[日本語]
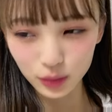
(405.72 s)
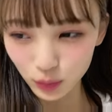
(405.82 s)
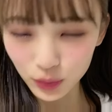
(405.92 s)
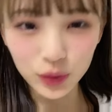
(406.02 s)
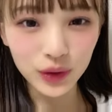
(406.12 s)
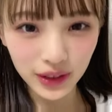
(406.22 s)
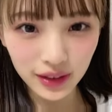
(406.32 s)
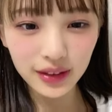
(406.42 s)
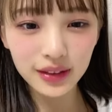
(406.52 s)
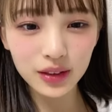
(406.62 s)
本当に
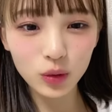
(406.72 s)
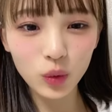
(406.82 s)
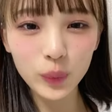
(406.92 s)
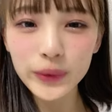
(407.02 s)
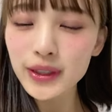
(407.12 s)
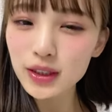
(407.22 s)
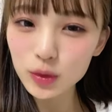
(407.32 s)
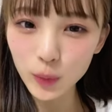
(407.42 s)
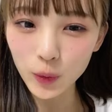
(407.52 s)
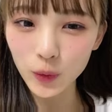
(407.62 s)

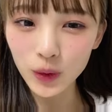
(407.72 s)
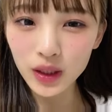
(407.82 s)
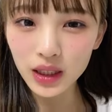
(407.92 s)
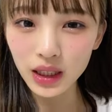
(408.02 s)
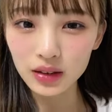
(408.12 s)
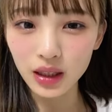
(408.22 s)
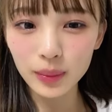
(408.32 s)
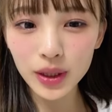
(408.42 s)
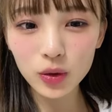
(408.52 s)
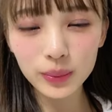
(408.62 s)
オープニングもあの
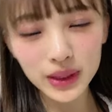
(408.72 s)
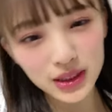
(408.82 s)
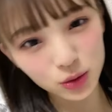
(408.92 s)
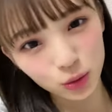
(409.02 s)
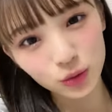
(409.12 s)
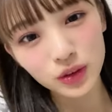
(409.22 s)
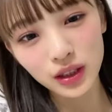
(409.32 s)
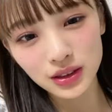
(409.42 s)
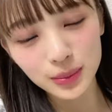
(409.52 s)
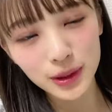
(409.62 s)
アメコミ衣装
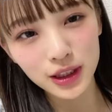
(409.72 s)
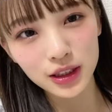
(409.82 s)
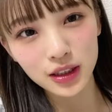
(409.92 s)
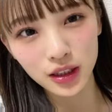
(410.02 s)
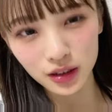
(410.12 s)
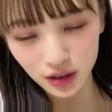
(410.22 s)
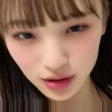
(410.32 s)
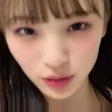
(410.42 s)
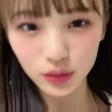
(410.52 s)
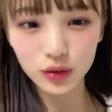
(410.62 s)
初めて着たんで
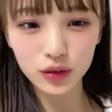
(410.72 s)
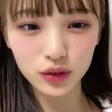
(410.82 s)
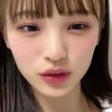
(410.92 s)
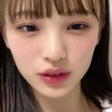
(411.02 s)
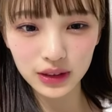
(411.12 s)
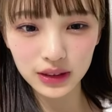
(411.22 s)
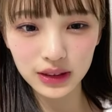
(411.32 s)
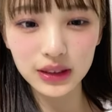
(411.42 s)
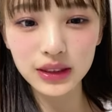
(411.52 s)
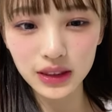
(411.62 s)
す
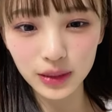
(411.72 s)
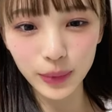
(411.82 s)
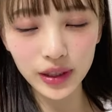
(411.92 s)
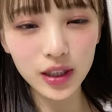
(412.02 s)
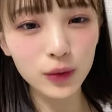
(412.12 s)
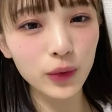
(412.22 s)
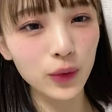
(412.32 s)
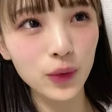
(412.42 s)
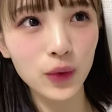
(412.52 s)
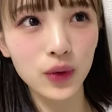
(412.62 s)
先生まあ結
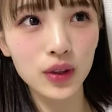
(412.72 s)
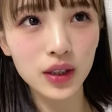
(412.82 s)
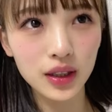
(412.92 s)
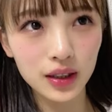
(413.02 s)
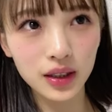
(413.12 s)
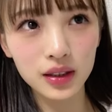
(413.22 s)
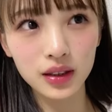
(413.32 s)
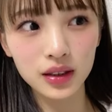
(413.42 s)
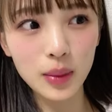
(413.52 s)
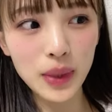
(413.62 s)
構なん
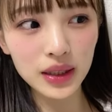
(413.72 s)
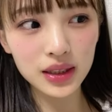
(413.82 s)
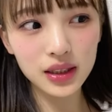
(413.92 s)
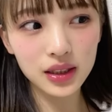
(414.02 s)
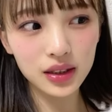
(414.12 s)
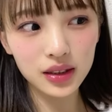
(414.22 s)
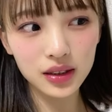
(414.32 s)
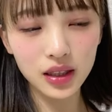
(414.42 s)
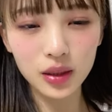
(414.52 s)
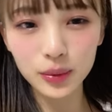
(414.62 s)
かたまに
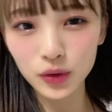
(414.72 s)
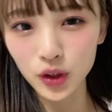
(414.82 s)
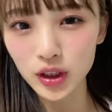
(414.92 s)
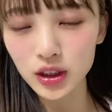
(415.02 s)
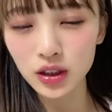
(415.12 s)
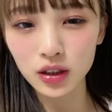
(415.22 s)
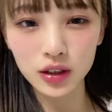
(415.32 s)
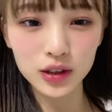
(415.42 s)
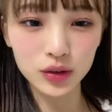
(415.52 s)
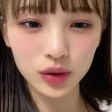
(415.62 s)
ライブとかで来て
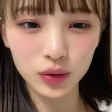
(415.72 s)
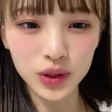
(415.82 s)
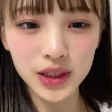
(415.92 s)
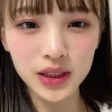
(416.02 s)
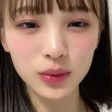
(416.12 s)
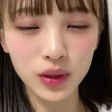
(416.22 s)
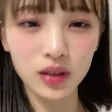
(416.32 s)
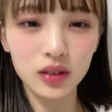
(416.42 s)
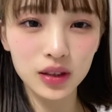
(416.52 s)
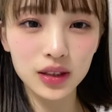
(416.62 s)
たりするけどシンシン
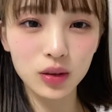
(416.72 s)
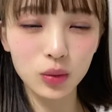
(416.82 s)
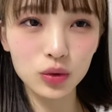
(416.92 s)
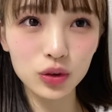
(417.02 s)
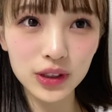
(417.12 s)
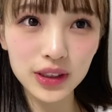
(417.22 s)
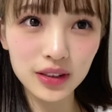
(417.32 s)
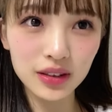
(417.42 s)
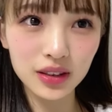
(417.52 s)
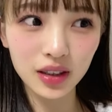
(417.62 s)
は本当に
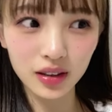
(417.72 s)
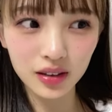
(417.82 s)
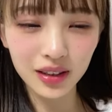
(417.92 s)
いた